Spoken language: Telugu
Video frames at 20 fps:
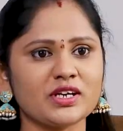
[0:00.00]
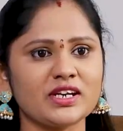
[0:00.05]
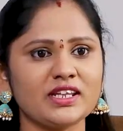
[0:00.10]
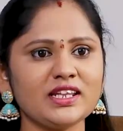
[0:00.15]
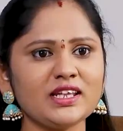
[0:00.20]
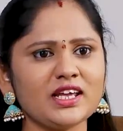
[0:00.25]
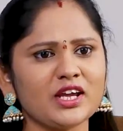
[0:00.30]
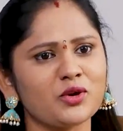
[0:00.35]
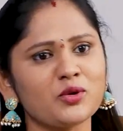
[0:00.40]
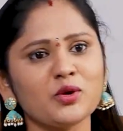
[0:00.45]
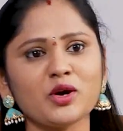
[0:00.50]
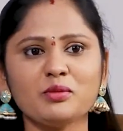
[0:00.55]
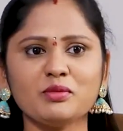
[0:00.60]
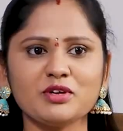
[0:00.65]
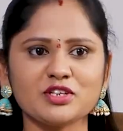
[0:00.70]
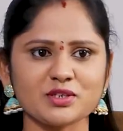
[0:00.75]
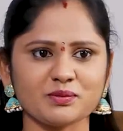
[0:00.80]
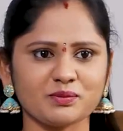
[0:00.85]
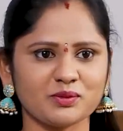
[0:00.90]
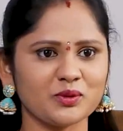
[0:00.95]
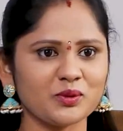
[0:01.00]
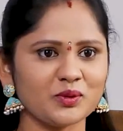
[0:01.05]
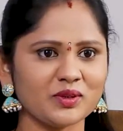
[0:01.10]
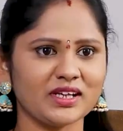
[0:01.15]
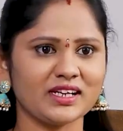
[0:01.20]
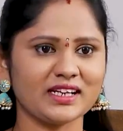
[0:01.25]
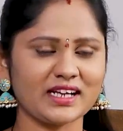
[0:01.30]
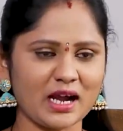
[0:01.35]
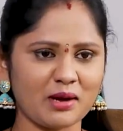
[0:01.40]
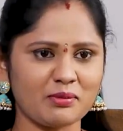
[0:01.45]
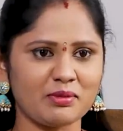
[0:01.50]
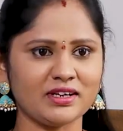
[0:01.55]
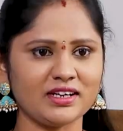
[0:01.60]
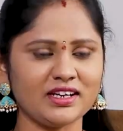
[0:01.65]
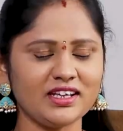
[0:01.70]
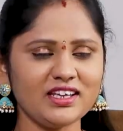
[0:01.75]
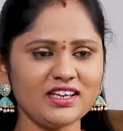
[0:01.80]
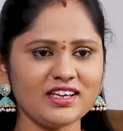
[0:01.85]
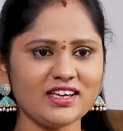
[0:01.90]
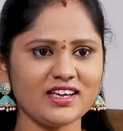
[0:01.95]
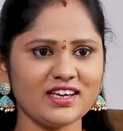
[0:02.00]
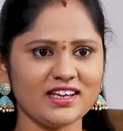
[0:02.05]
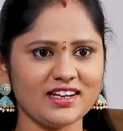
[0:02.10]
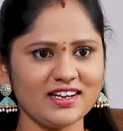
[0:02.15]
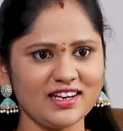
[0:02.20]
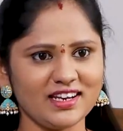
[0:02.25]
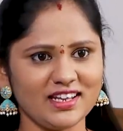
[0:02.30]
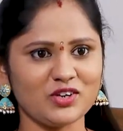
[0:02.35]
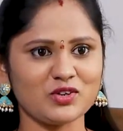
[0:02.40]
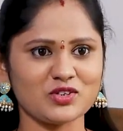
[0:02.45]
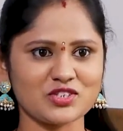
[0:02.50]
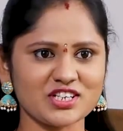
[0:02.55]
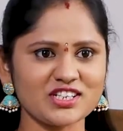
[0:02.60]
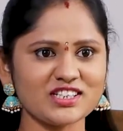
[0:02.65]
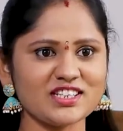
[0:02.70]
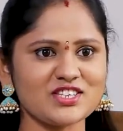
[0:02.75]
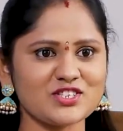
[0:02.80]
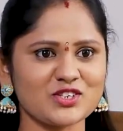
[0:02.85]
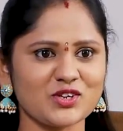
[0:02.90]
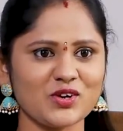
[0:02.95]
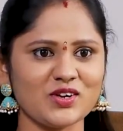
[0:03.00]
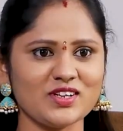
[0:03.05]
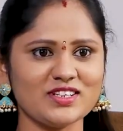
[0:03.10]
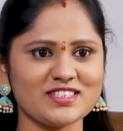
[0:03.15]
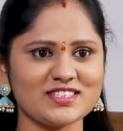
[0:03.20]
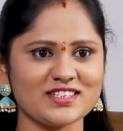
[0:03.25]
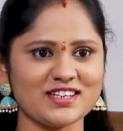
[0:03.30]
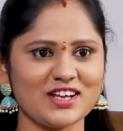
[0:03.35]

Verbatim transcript: అనేది ఎక్కువగా మీరు చెప్తూ ఉంటారు కాబట్టి నేను ఈ క్వశ్చన్ తీసుకోవాల్సిన